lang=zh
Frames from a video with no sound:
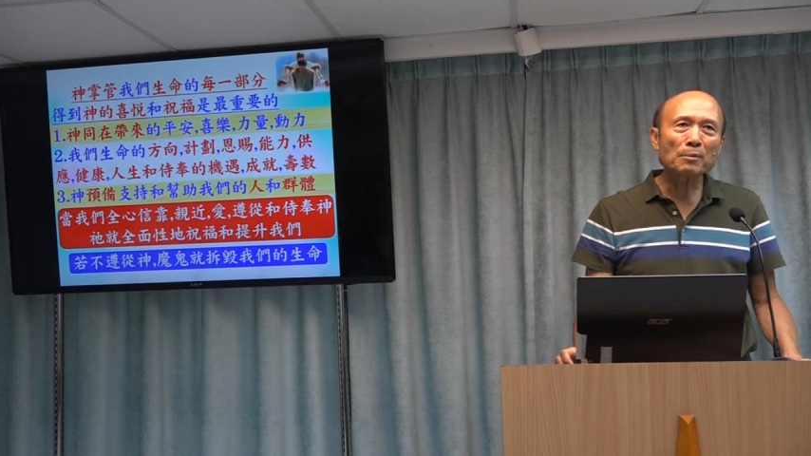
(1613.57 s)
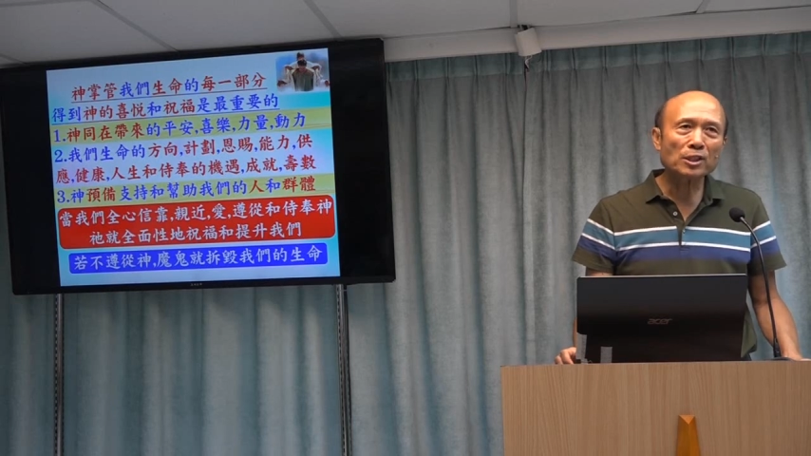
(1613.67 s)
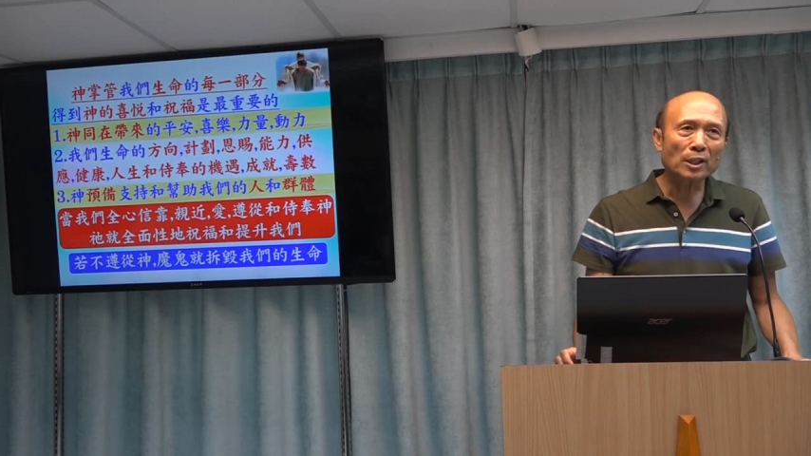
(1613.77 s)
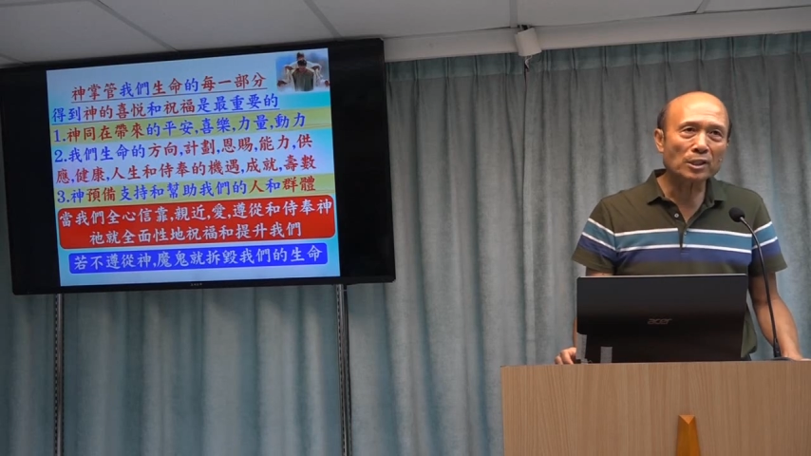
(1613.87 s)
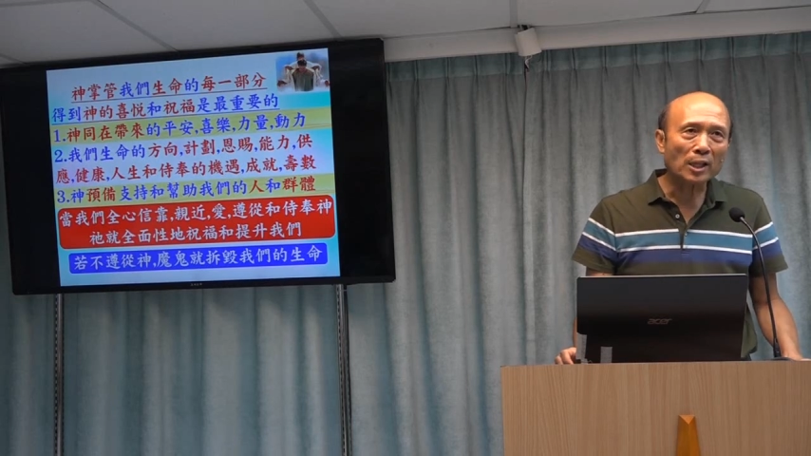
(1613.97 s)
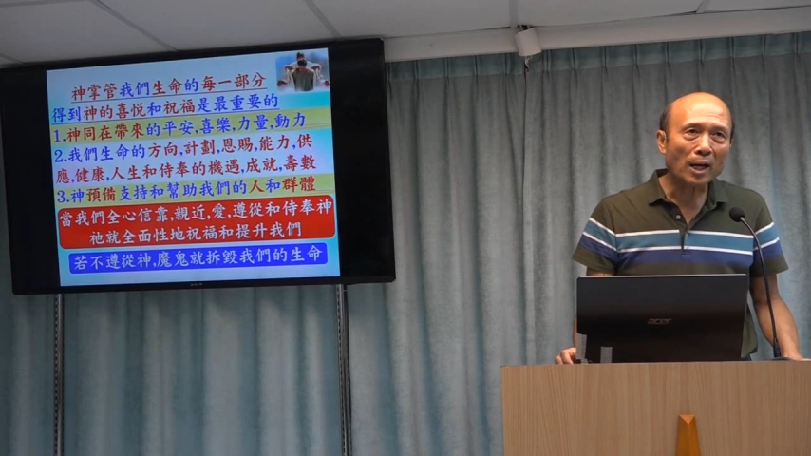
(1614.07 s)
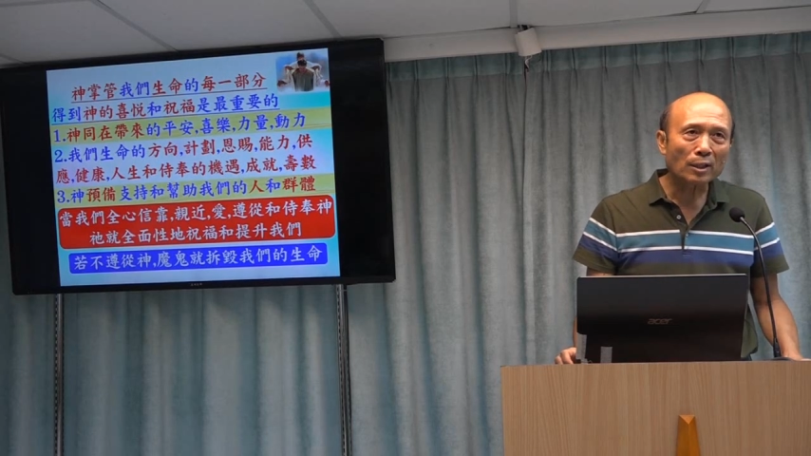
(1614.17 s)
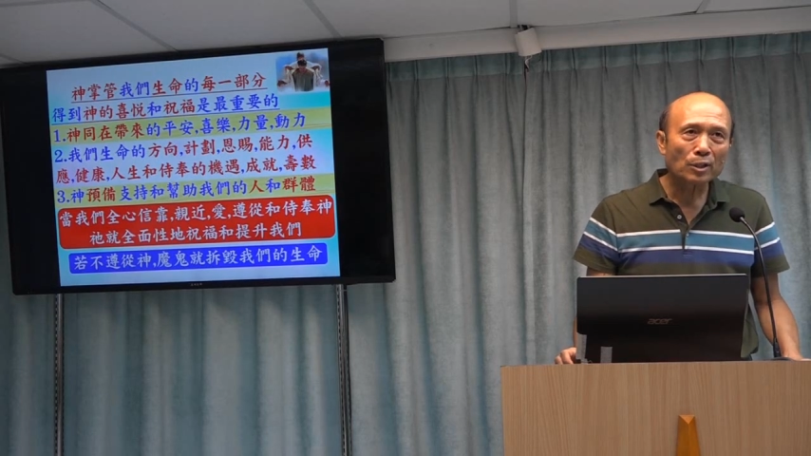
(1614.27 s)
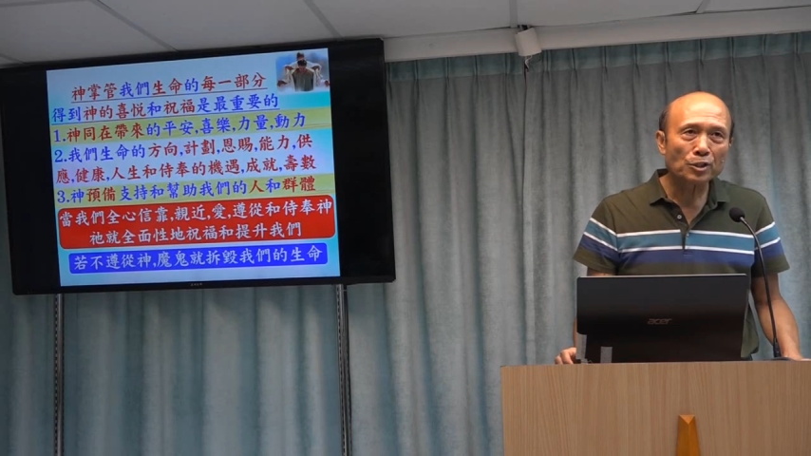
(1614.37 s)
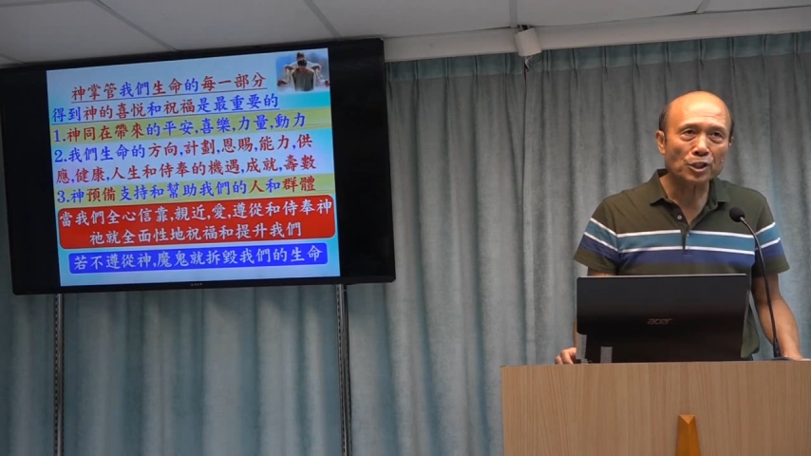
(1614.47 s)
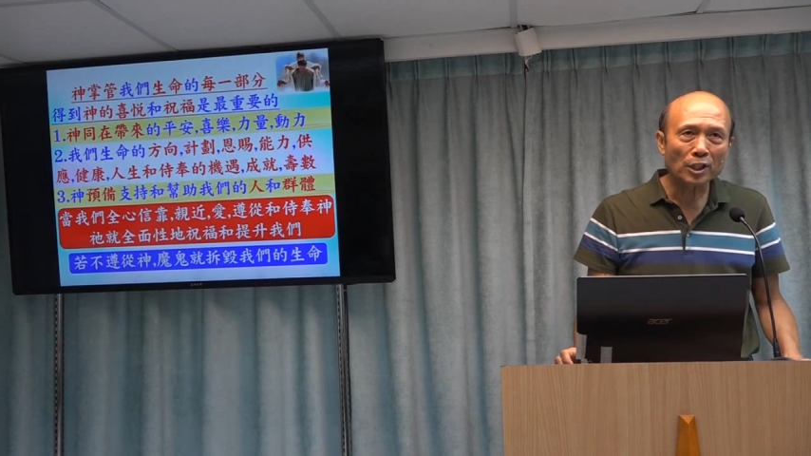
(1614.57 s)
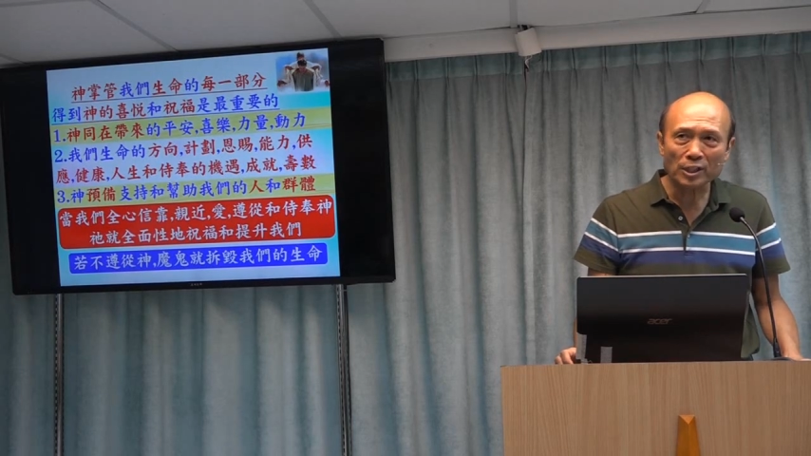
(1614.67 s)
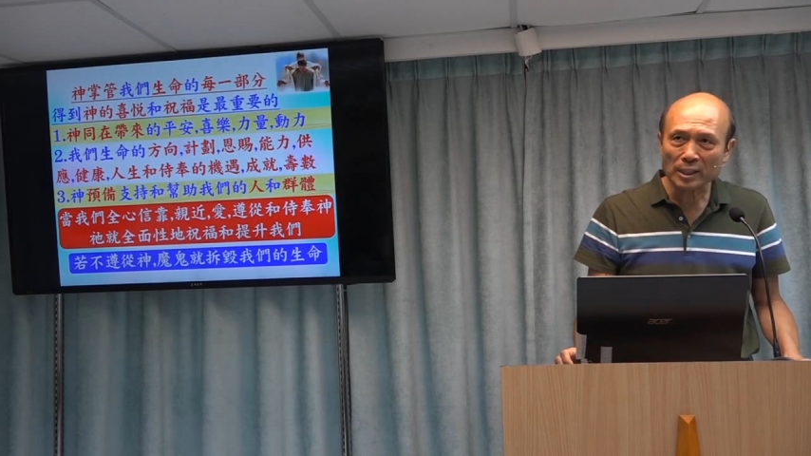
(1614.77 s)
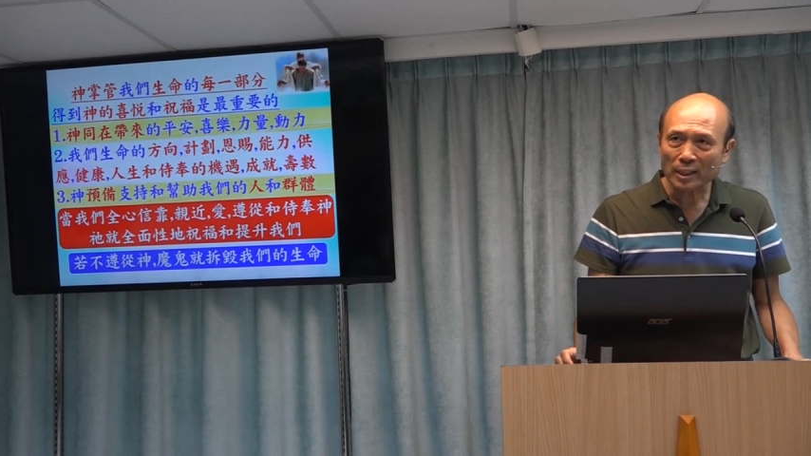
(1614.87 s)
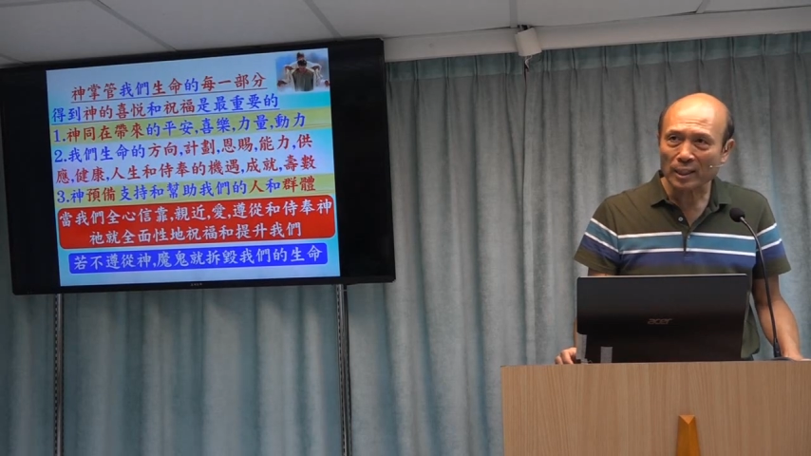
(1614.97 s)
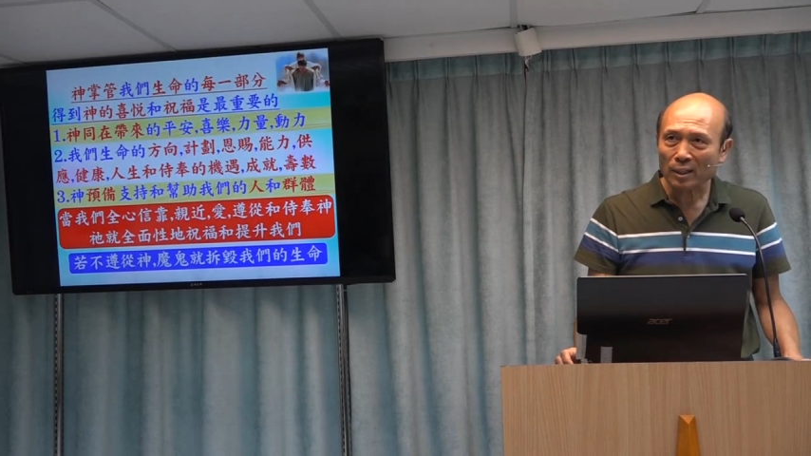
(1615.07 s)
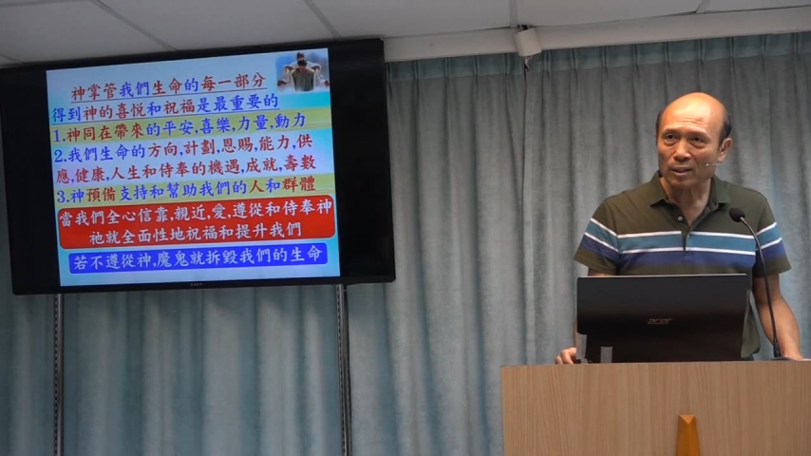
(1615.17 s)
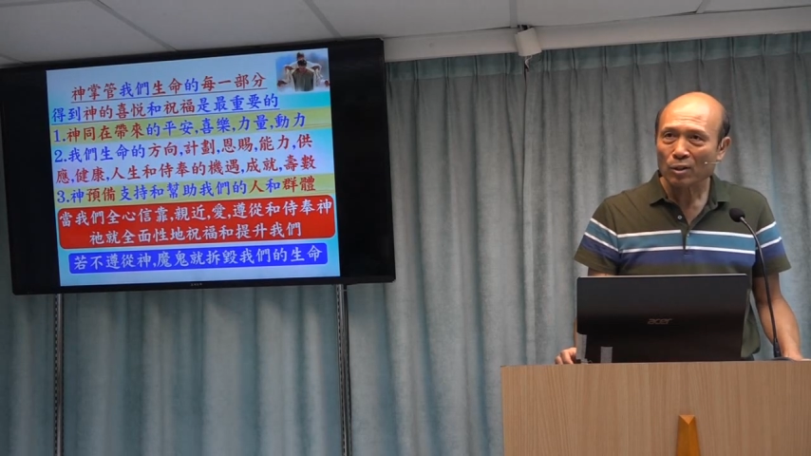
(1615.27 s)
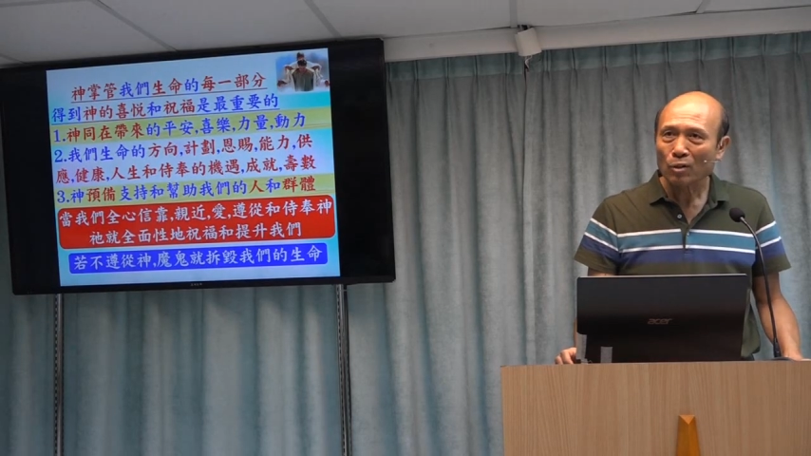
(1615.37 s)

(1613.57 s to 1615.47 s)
们身上学习的。